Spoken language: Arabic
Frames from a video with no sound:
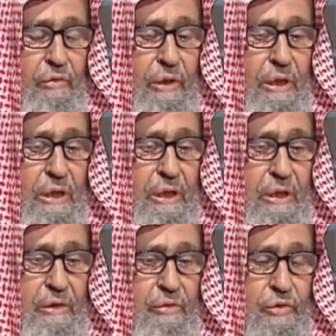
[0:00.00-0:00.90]

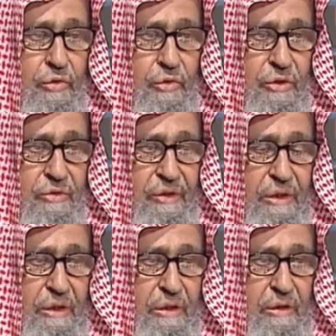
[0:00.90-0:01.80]
والنصوص
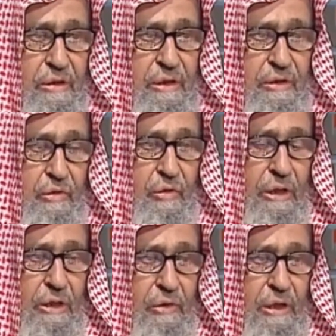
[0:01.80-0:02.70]
في
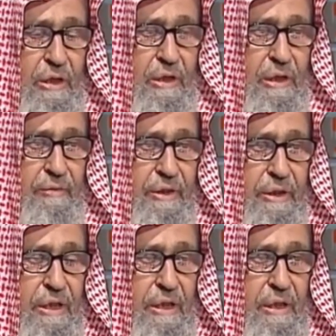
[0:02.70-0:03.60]
الدعاء
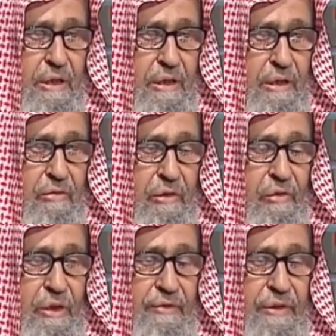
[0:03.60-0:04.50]
وآدابه كثيرة
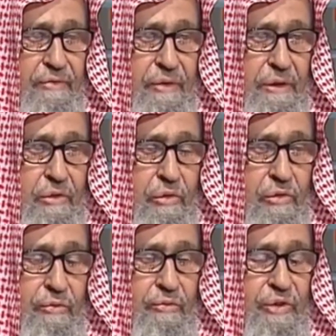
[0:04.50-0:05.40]
وألفت فيه
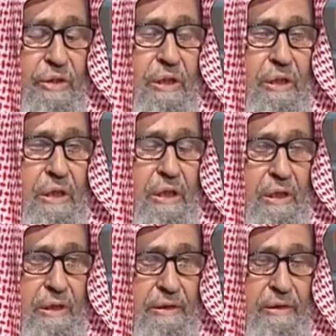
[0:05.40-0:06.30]
كتب
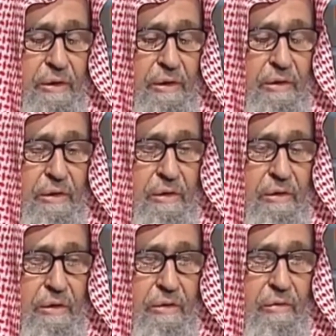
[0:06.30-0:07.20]
مستقلة
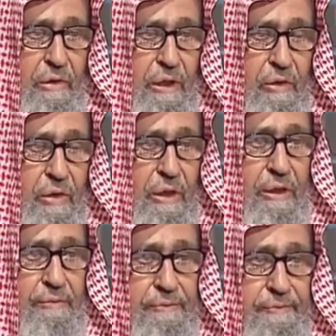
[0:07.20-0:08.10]
والله أعلم